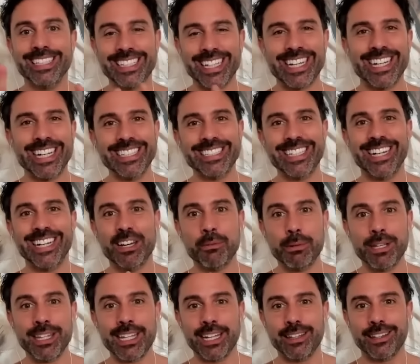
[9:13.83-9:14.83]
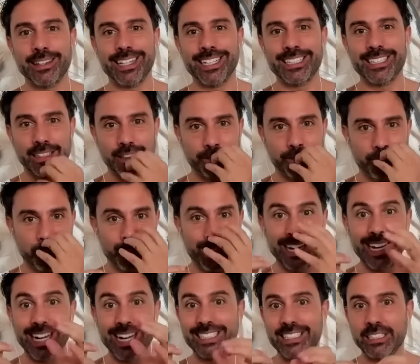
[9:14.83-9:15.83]
Esas creencias limitantes, de cierta
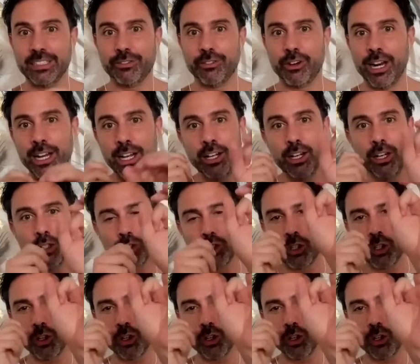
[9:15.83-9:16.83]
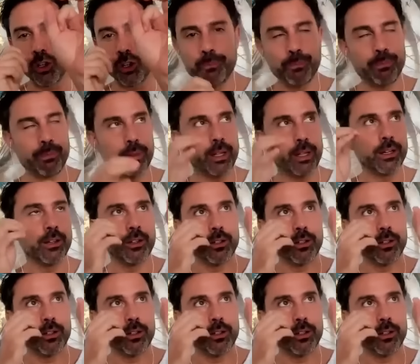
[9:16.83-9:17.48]
forma, las esencias florales son como,